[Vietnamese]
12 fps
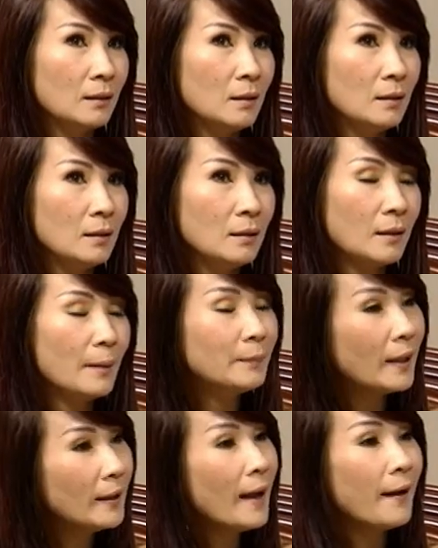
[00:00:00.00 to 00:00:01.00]
thì em
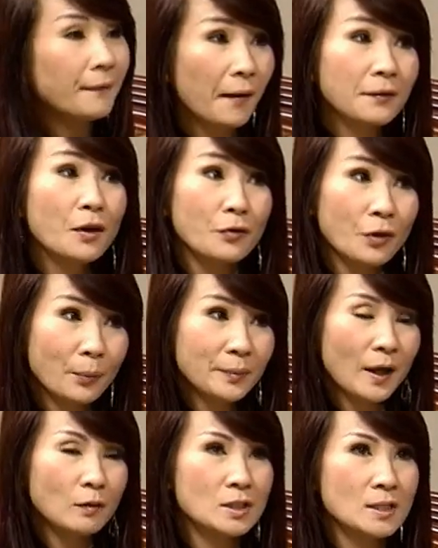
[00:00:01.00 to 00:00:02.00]
thấy hai cái đều
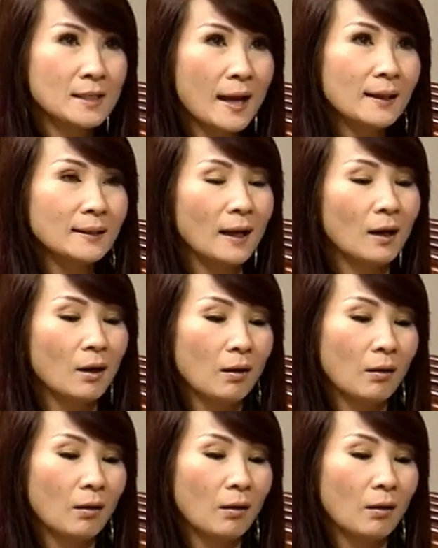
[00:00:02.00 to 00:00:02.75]
giống nhau chỉ khác là